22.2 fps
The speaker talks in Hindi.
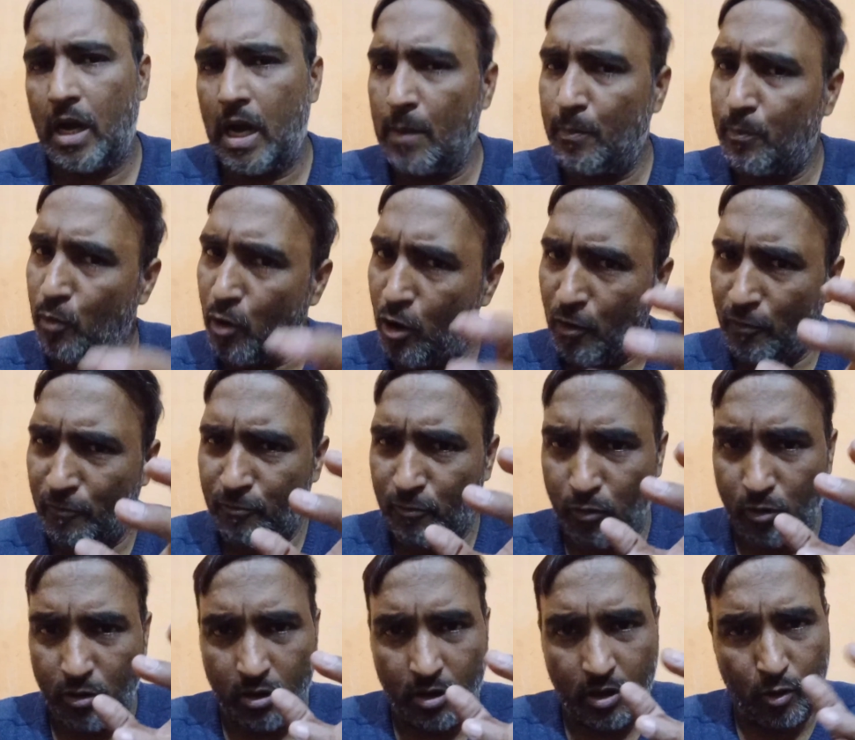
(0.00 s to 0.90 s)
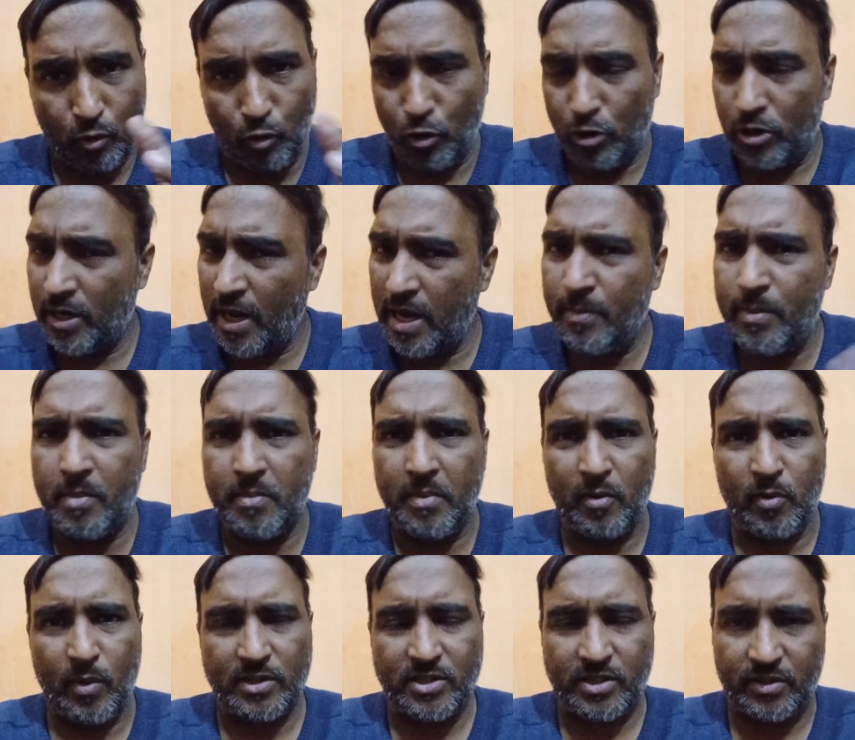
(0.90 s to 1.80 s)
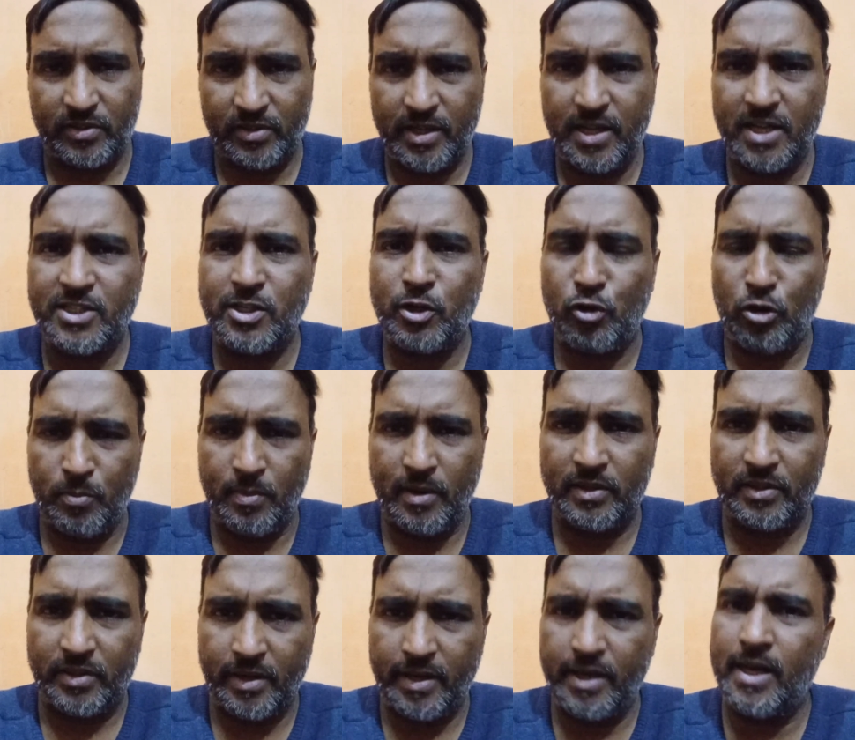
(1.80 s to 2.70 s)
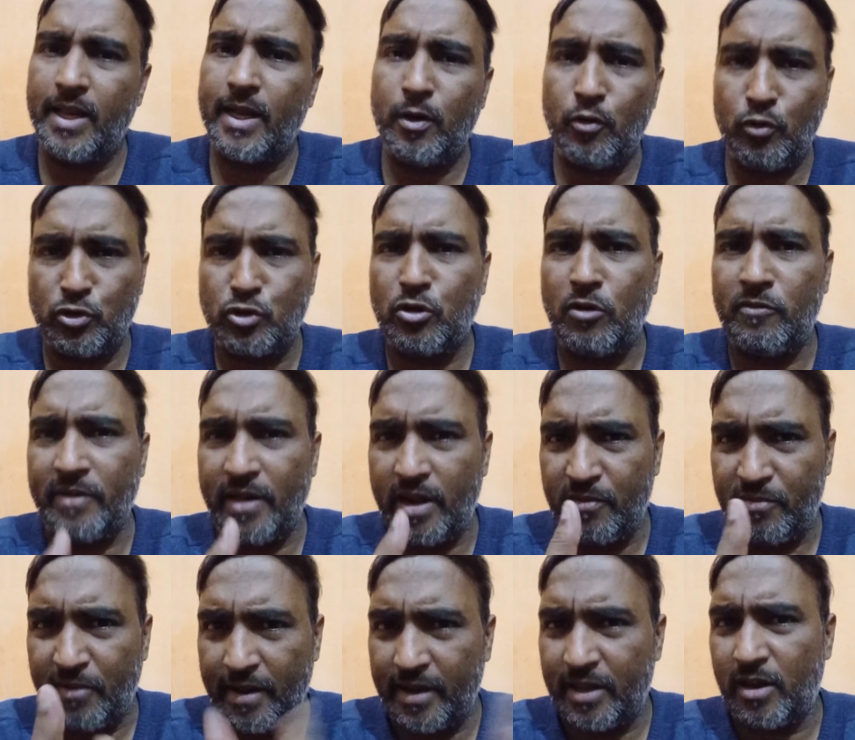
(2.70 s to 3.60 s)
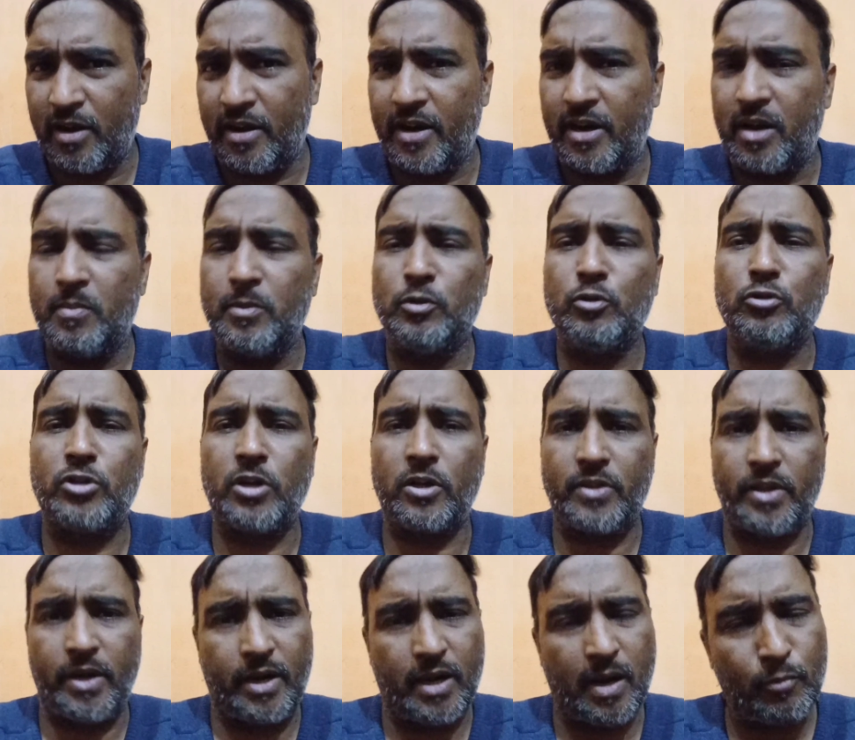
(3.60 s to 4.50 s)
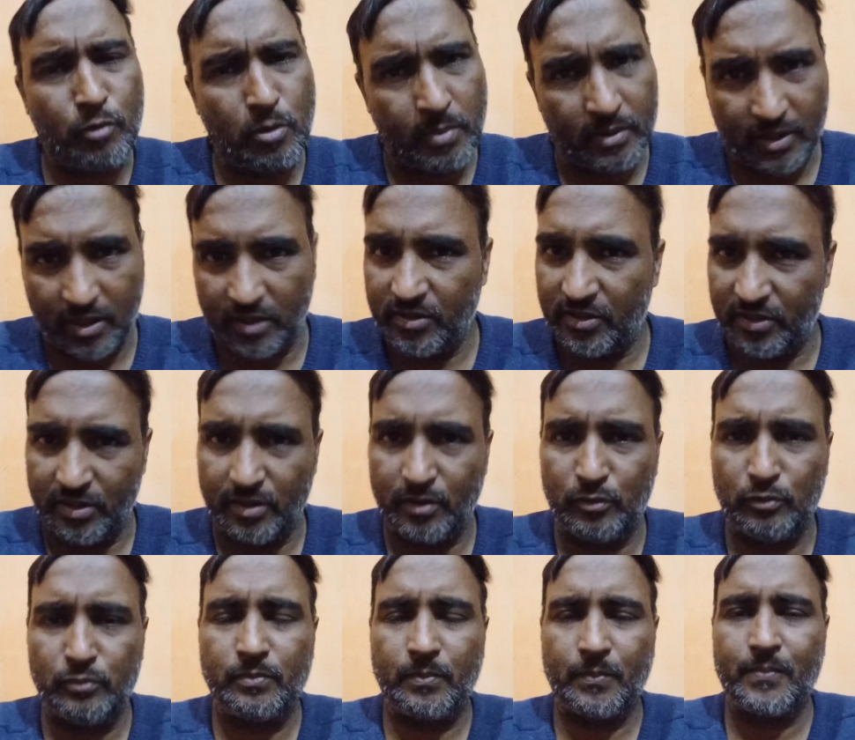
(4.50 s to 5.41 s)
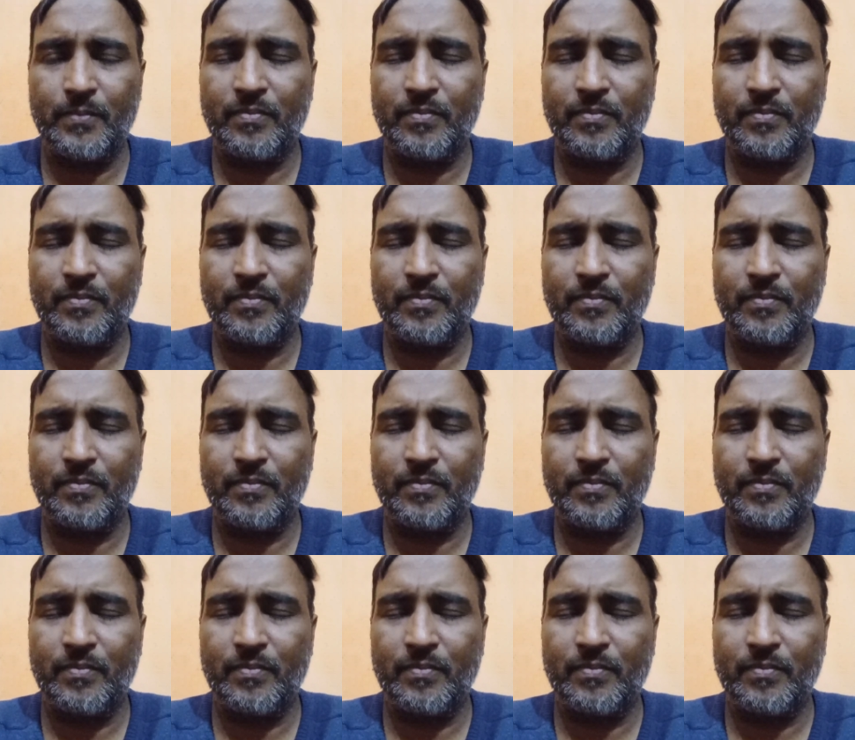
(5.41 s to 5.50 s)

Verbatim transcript: आप ऑफ ऑनलाइन भी मंगवा सकते हैं ऐसी कोई बात नहीं है लेकिन उसको वेरीफाई करने का मैं दूसरा तरीका आपको बता देता हूँ